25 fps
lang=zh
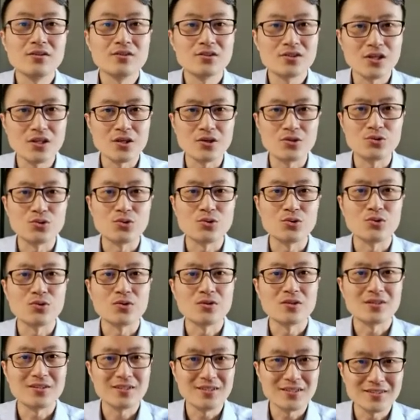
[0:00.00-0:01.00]
这一句
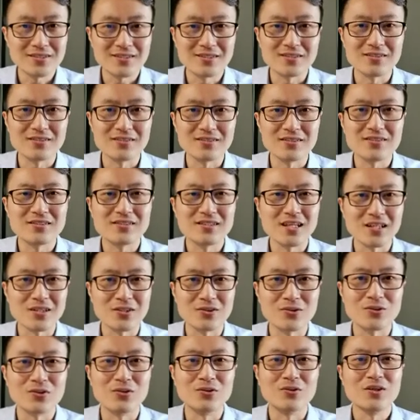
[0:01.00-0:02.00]
歌词才
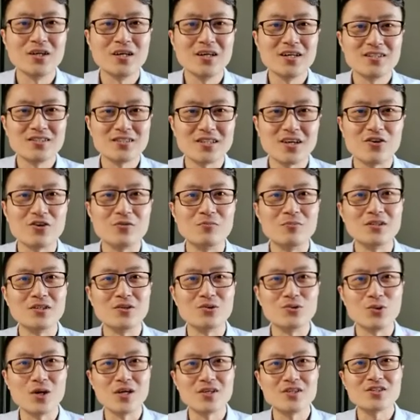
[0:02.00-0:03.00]
能够像我们的
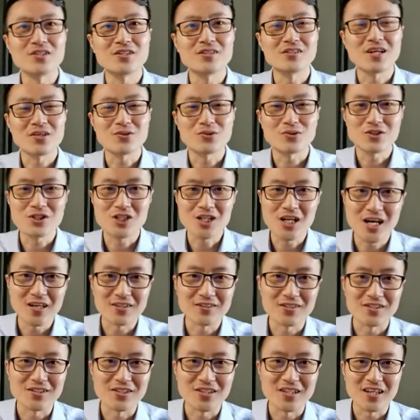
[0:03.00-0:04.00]
原声当中
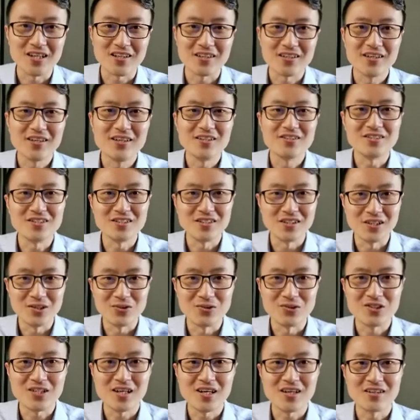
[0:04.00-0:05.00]
唱的这样。既
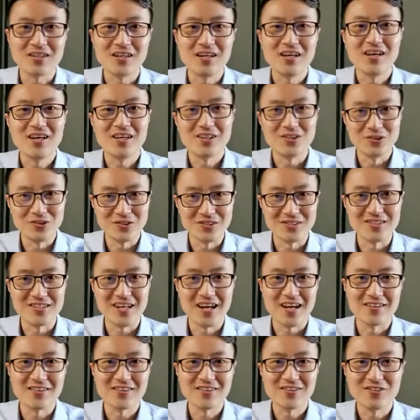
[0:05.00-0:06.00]
流畅又自
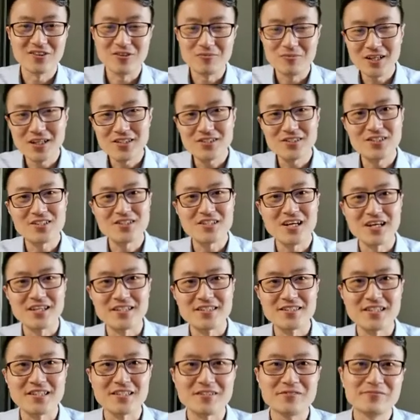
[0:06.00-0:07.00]
然，我们来欣赏
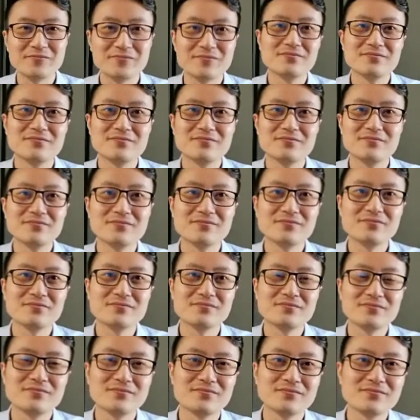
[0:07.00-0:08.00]
一下。
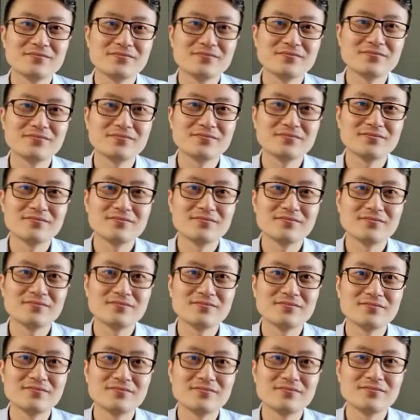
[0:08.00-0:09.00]
I'll love you
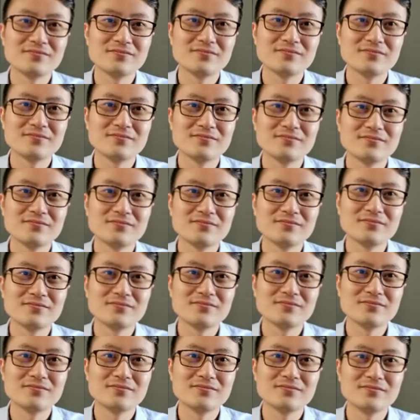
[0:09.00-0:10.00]
twice as much
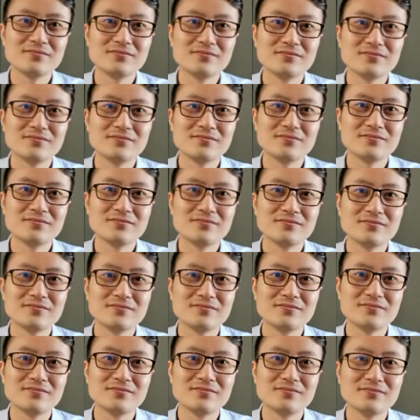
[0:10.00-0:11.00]

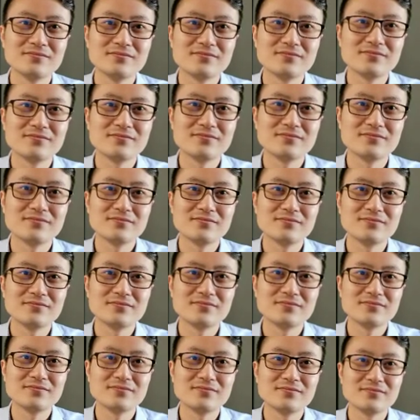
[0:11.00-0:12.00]

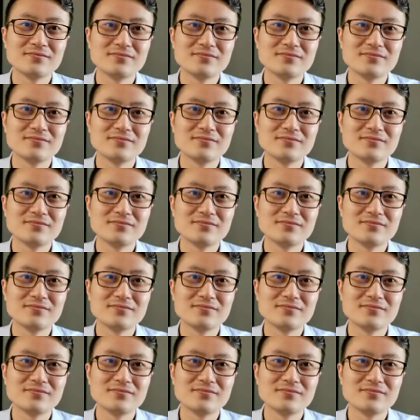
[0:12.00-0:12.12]
tomorrow。